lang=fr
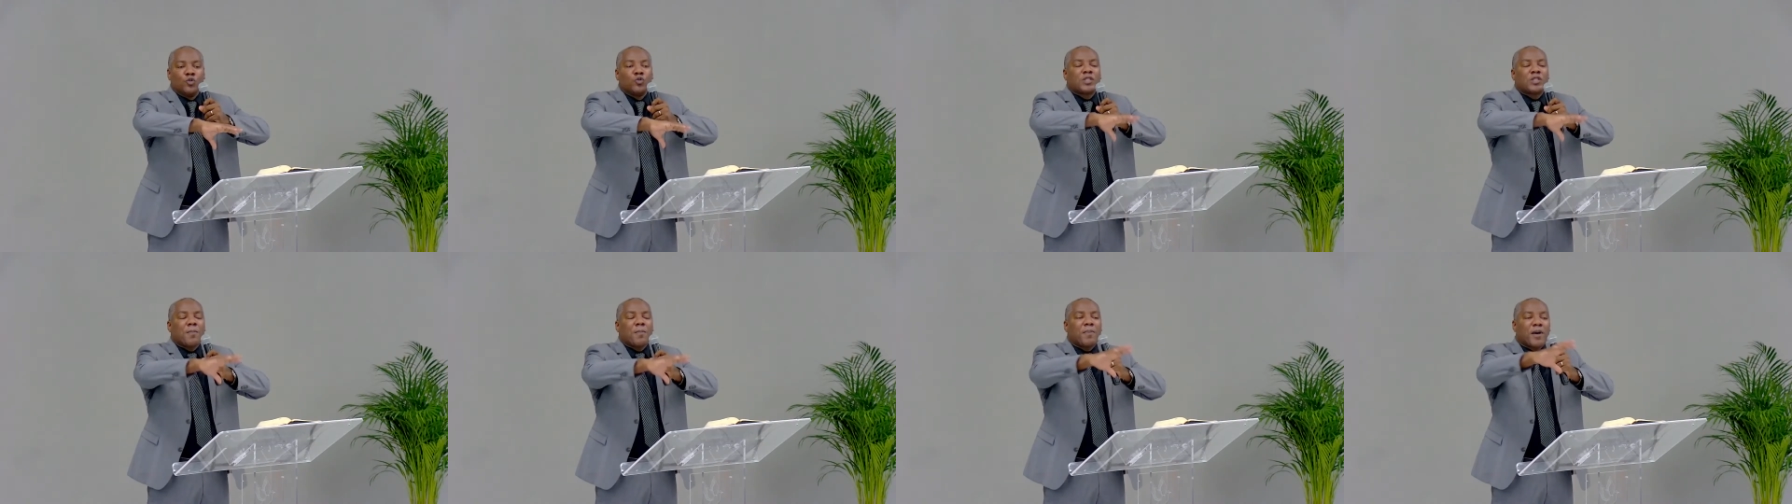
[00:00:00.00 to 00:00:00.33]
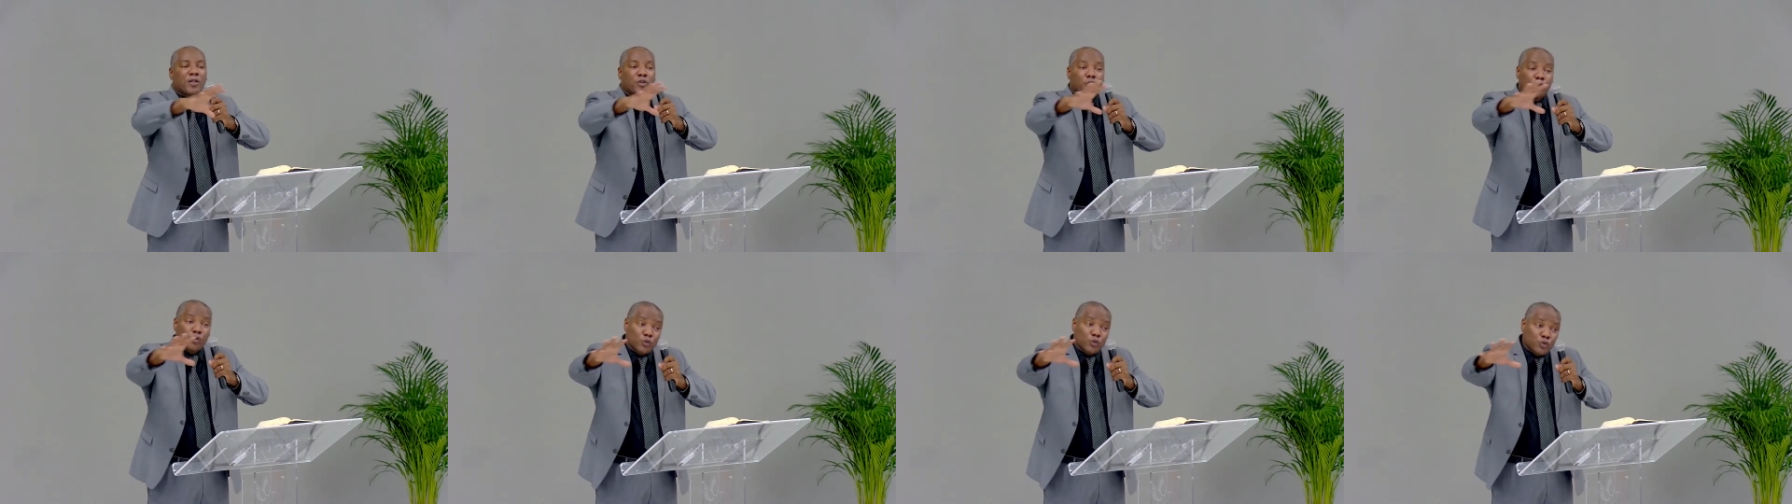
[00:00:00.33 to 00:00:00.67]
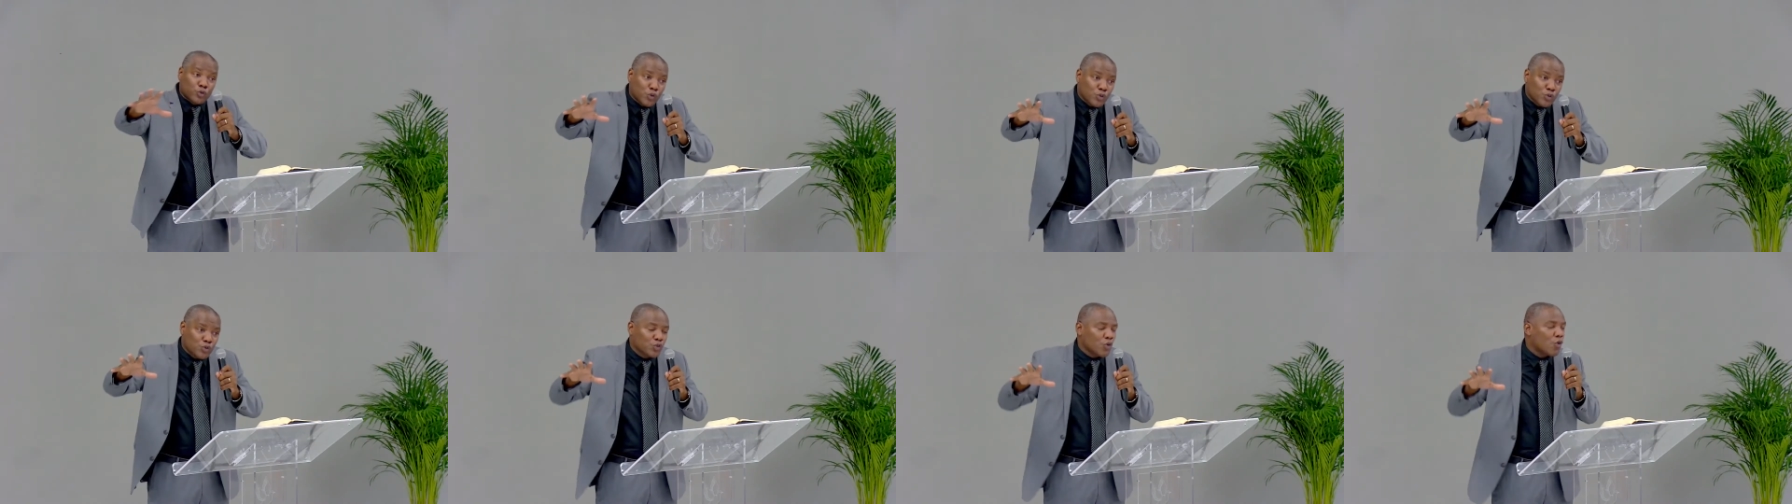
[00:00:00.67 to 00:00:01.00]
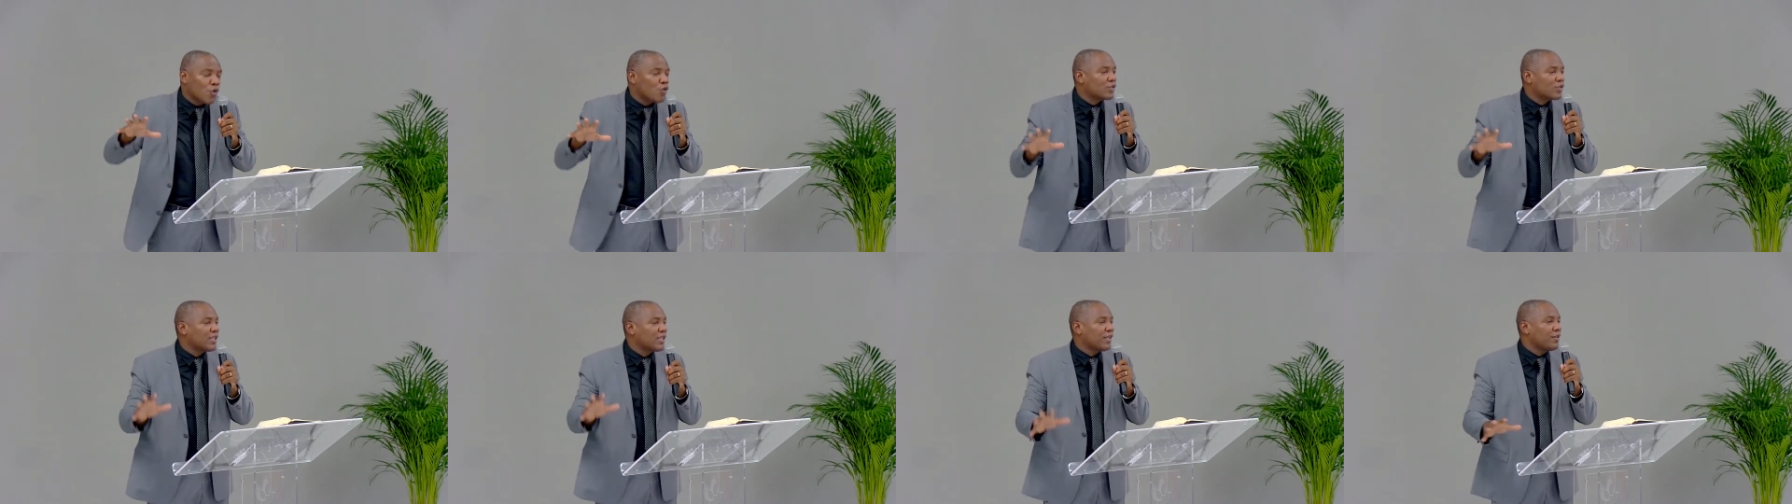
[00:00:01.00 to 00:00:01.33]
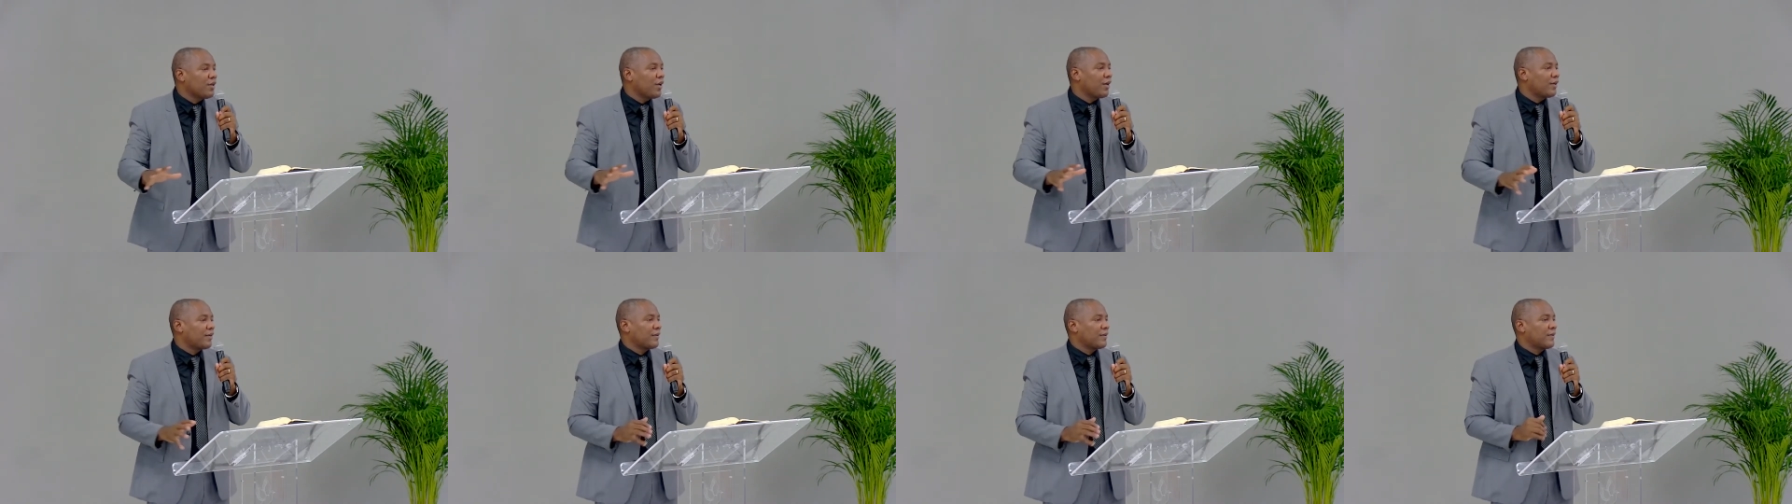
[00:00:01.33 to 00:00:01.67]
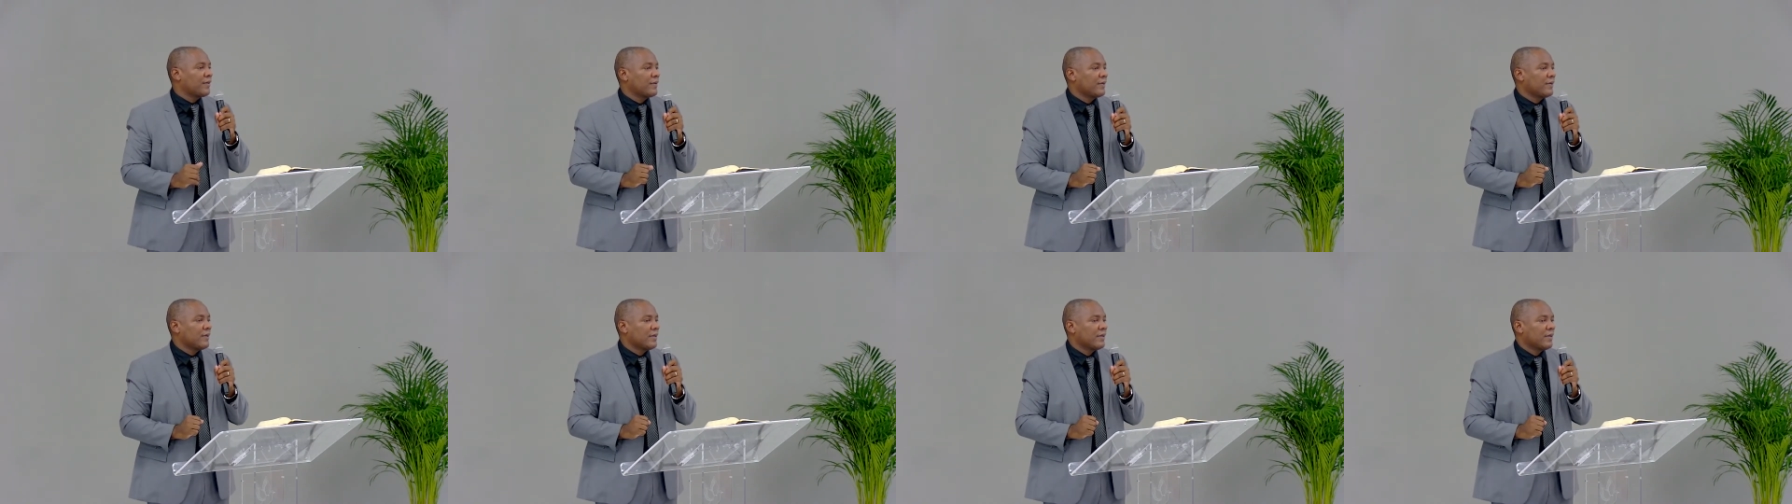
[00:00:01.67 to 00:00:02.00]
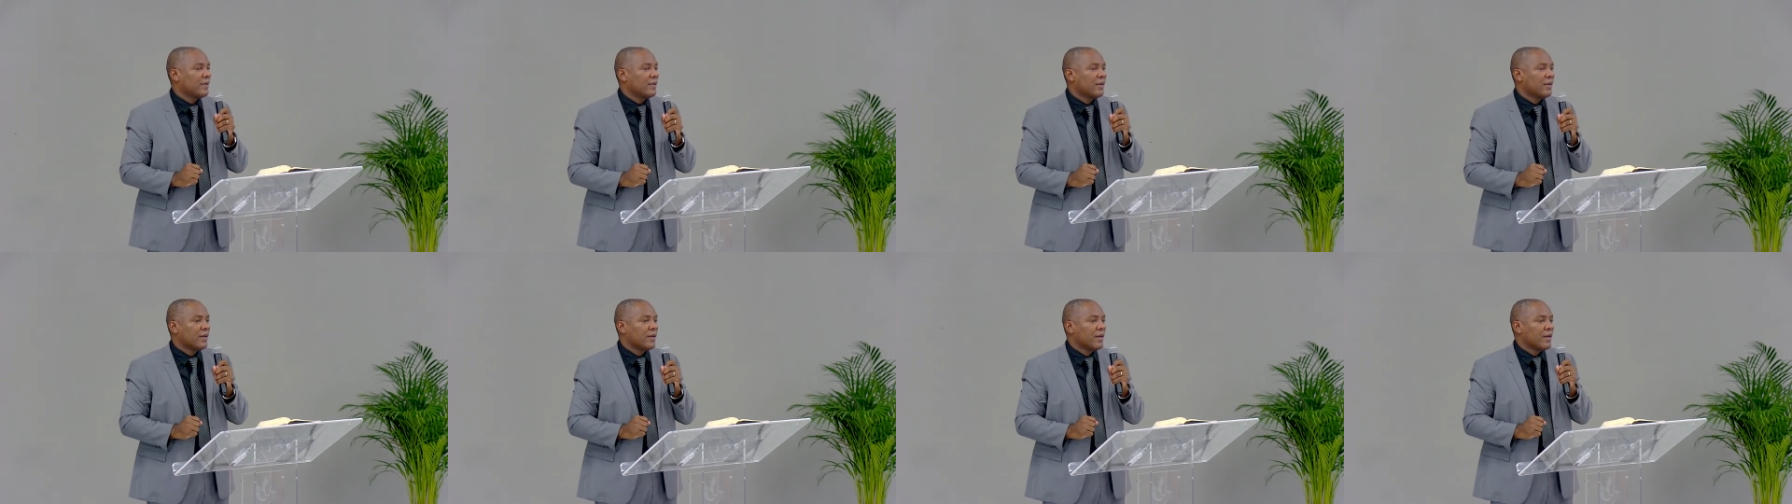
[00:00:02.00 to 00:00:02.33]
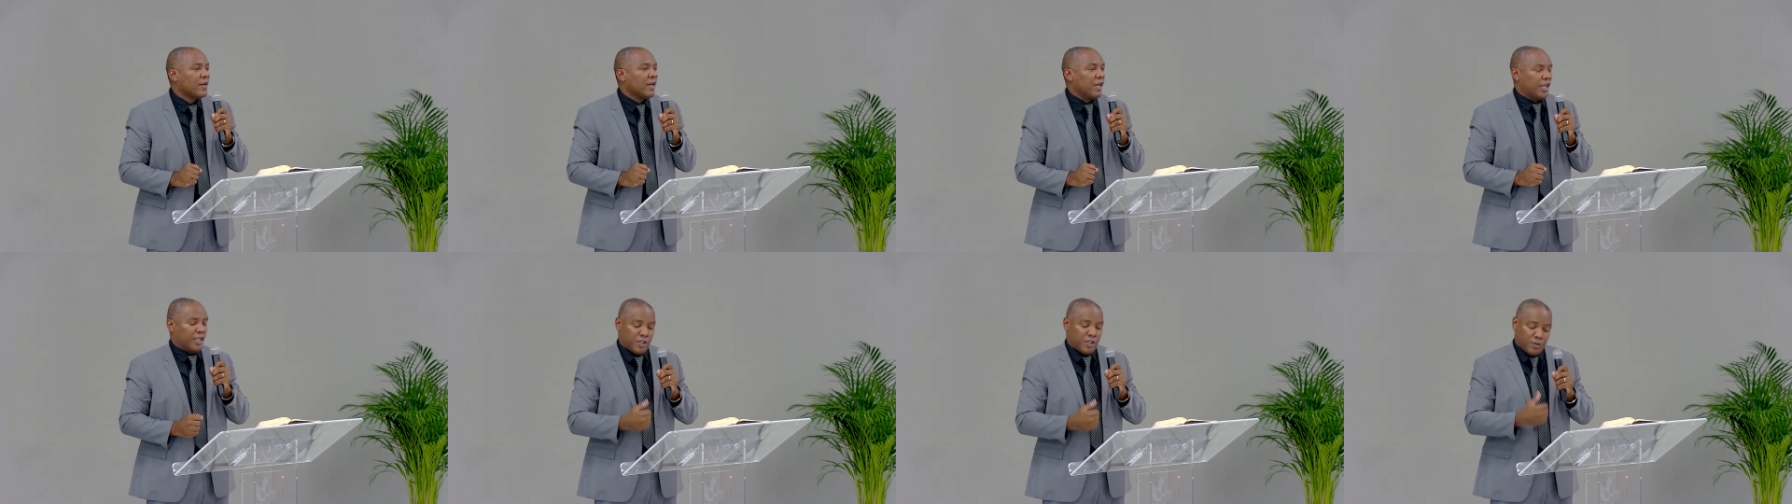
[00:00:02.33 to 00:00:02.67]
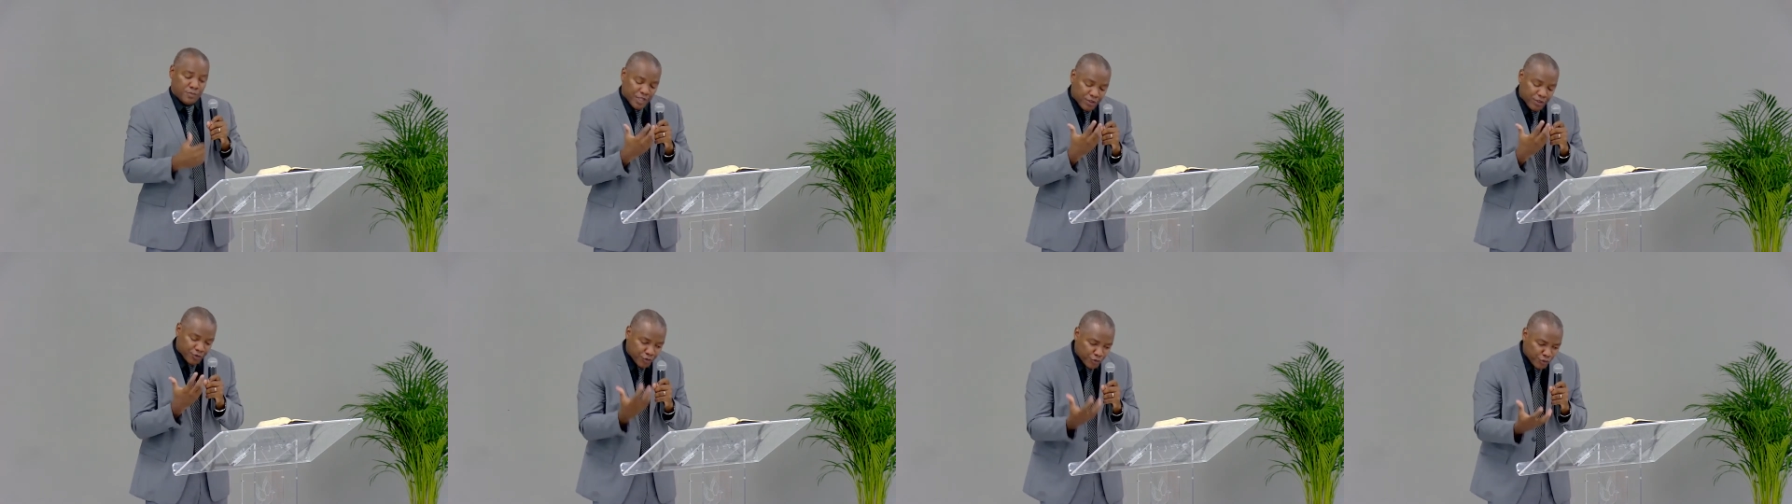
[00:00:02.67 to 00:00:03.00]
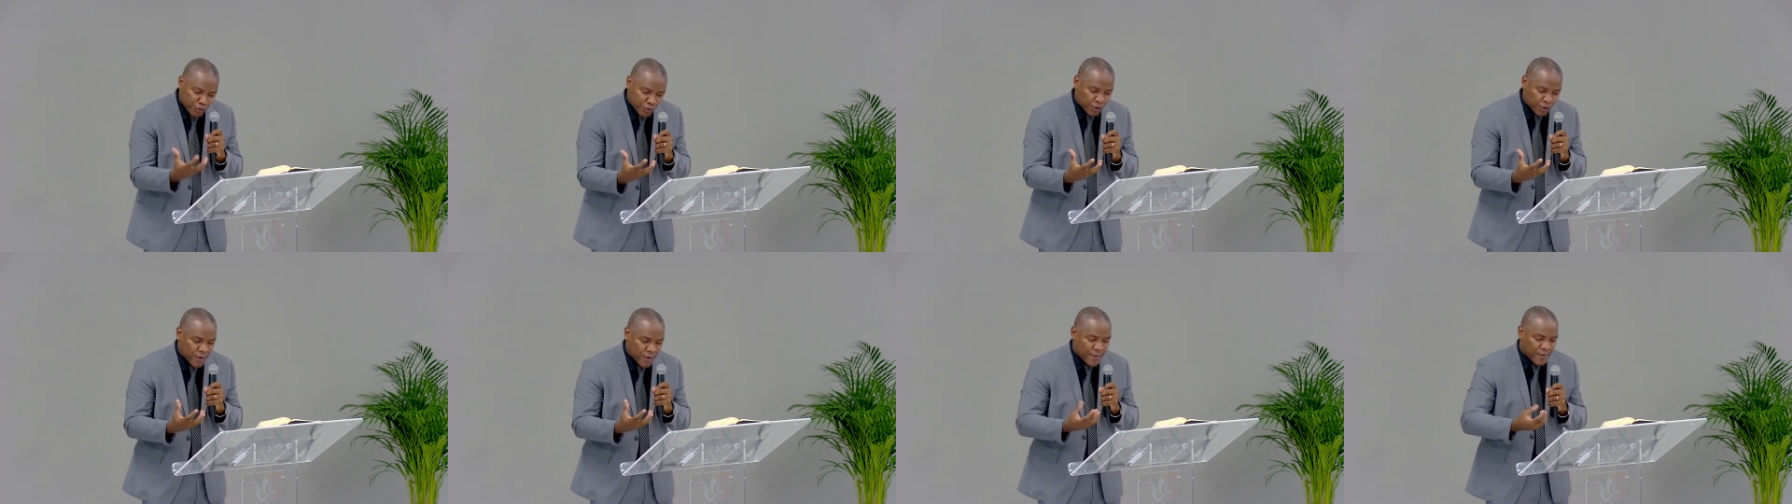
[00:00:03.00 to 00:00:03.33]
appartenons tous au Seigneur. Et bien sûr,